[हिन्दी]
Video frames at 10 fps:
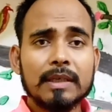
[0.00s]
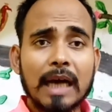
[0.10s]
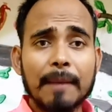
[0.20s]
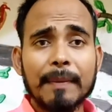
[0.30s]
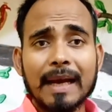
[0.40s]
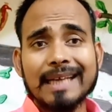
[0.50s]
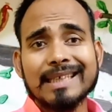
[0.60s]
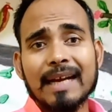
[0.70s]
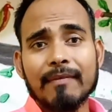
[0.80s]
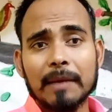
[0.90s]
यहाँ पे कई
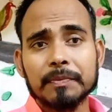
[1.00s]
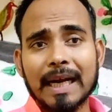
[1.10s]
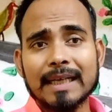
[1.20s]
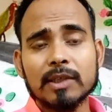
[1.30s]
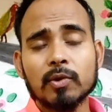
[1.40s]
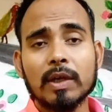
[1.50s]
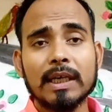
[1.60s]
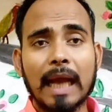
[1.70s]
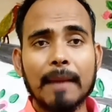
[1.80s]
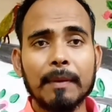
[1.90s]
सारी वेबसाइट है जो
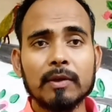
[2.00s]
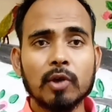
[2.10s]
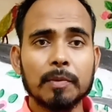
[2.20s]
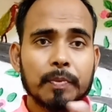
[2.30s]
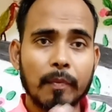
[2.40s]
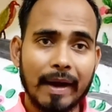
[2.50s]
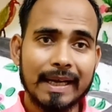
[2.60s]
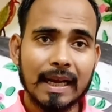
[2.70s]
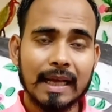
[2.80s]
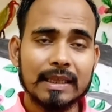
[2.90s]
कि टाइपिंग जॉब्स
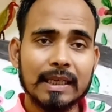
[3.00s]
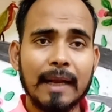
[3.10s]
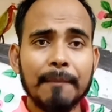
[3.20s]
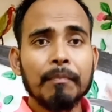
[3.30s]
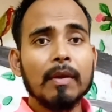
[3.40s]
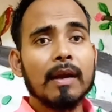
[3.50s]
प्रोवाइड कराती हैं